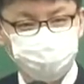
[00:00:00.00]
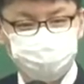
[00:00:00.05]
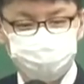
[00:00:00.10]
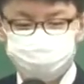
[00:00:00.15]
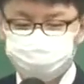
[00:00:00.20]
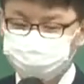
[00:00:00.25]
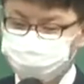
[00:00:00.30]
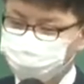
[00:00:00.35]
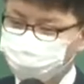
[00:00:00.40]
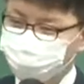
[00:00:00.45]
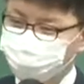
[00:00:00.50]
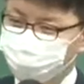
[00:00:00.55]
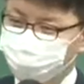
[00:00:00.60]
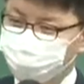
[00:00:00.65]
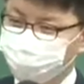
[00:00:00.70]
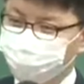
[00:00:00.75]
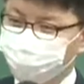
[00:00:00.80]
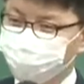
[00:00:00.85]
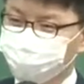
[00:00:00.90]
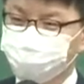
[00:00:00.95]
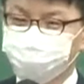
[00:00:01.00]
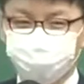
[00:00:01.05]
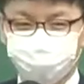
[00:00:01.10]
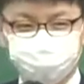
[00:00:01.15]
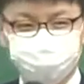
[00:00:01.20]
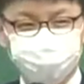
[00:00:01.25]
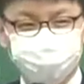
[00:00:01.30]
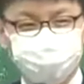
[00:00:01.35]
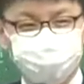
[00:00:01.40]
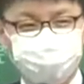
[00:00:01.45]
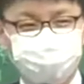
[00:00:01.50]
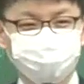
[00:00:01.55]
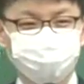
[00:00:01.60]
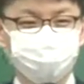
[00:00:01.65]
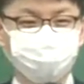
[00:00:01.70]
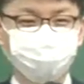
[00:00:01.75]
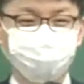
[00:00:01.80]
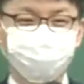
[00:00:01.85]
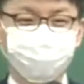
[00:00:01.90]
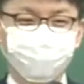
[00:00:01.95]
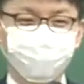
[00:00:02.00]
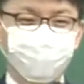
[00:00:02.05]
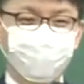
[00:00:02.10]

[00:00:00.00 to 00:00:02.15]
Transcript: 니스카넨은 밑도 끝도 없이 그냥